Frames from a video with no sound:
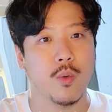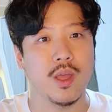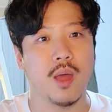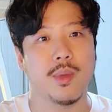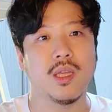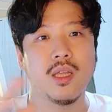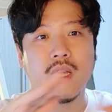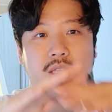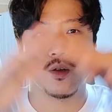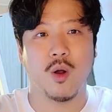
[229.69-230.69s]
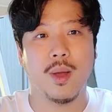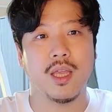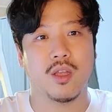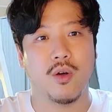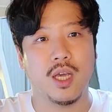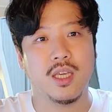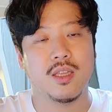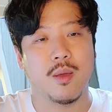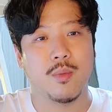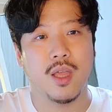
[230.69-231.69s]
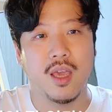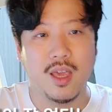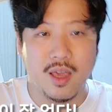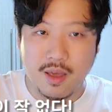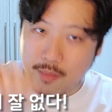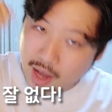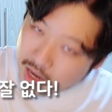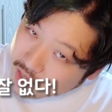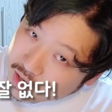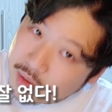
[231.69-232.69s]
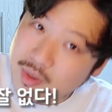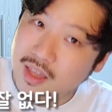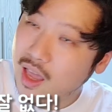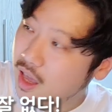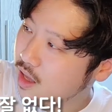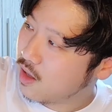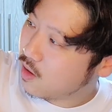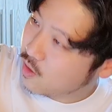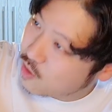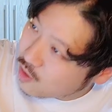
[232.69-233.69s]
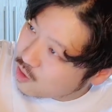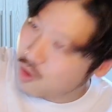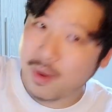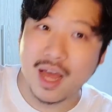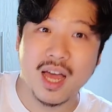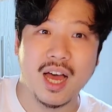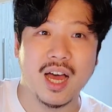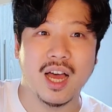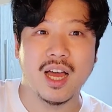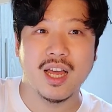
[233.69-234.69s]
왜냐하면 드럼안에 들어가 있기 때문에 막 이렇게 밑에 드셔봐야